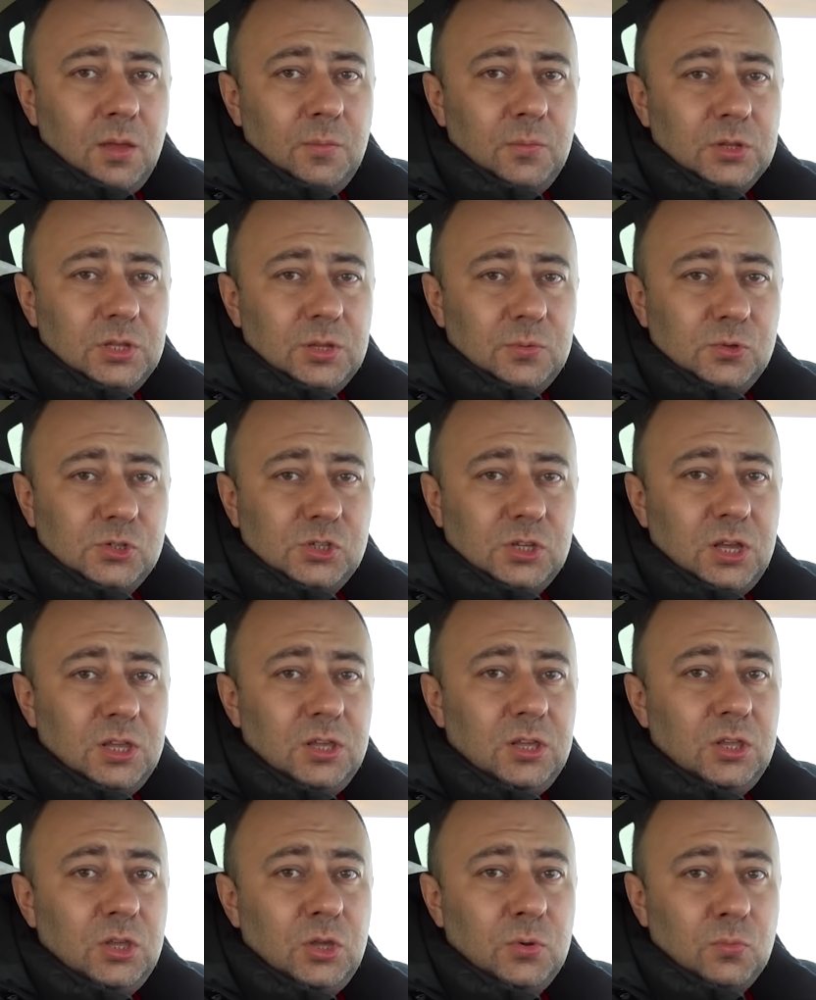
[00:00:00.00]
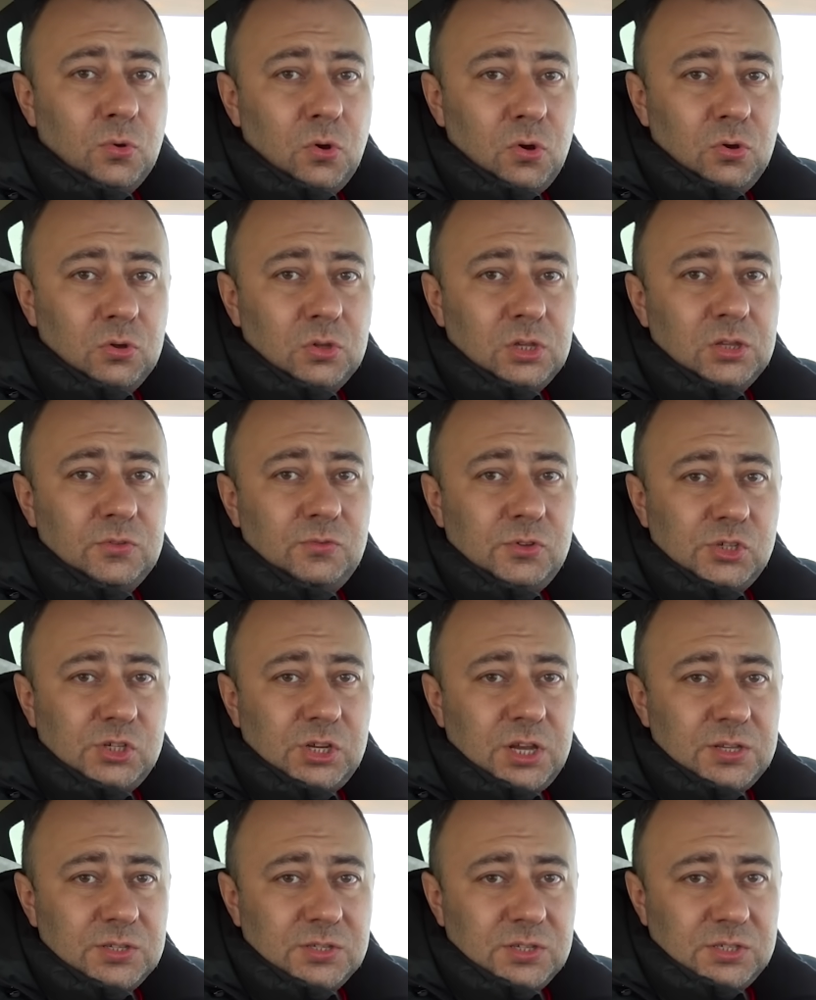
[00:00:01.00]
Потому что они не могут
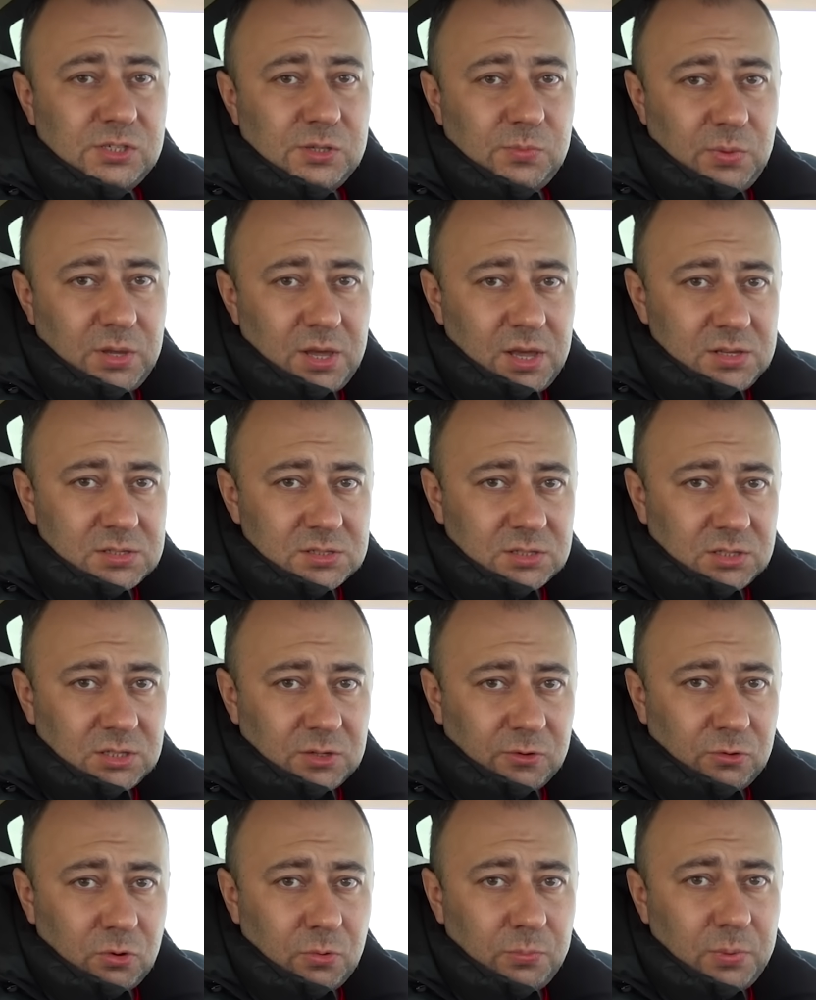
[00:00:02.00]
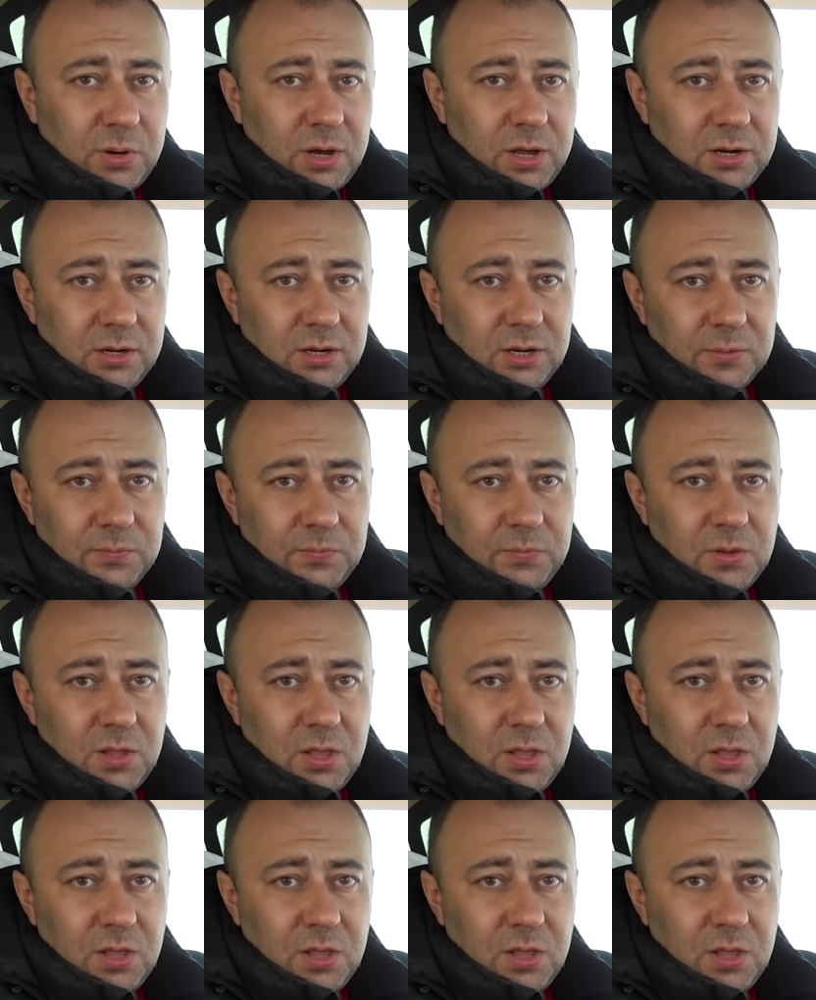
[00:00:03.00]
отвечать за себя и за того парня.